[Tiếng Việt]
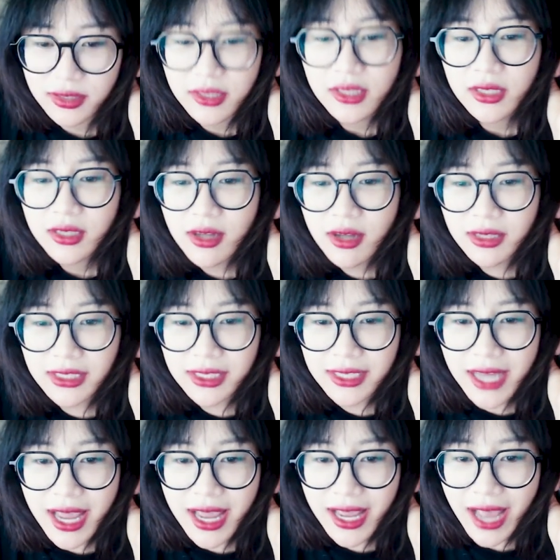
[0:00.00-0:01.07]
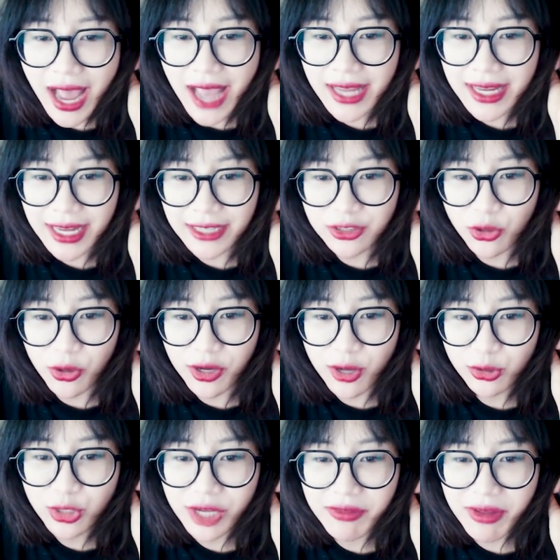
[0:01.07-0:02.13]
thương chị ghê hai ngày rồi câu
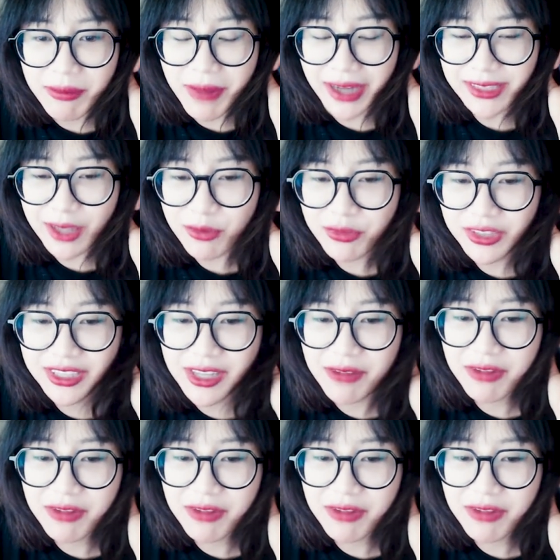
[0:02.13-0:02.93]
chuyện về mái tóc vẫn chưa vượt